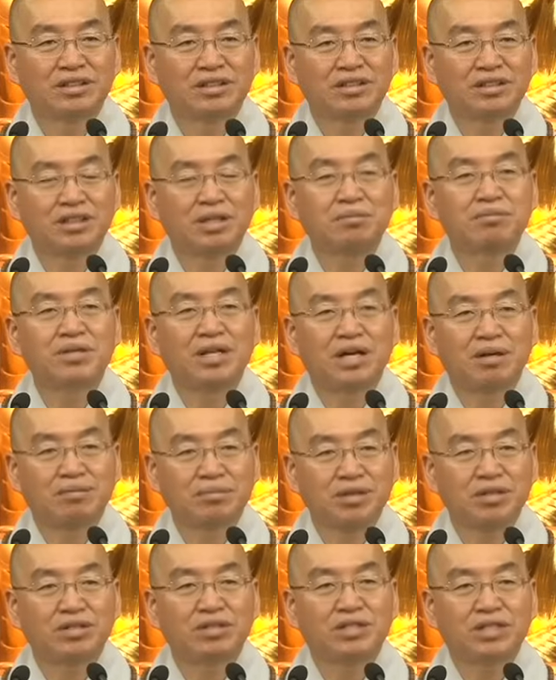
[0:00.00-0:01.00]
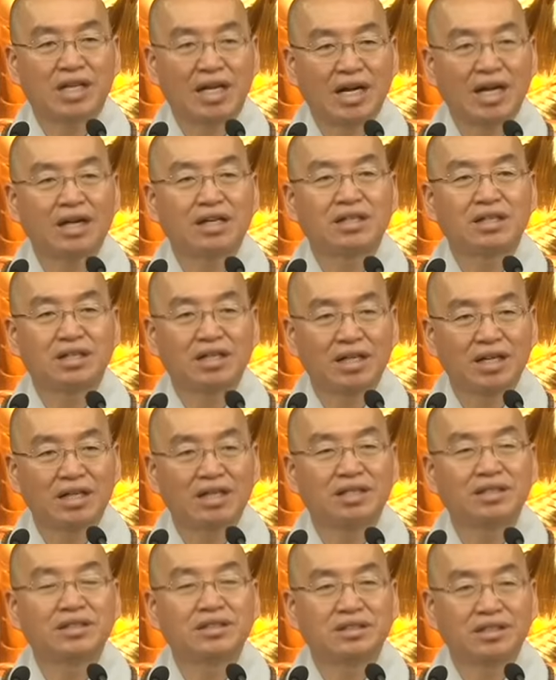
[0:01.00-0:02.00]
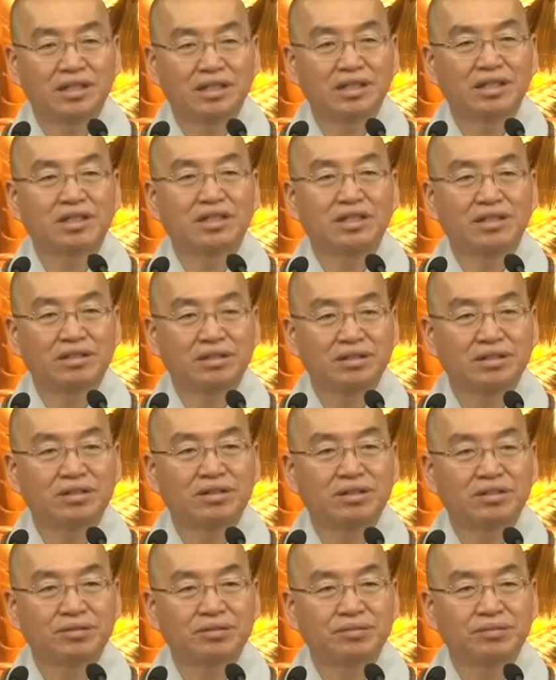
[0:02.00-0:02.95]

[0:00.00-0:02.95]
그 사람 나름대로 잘한 거다 이런 생각이 들어요.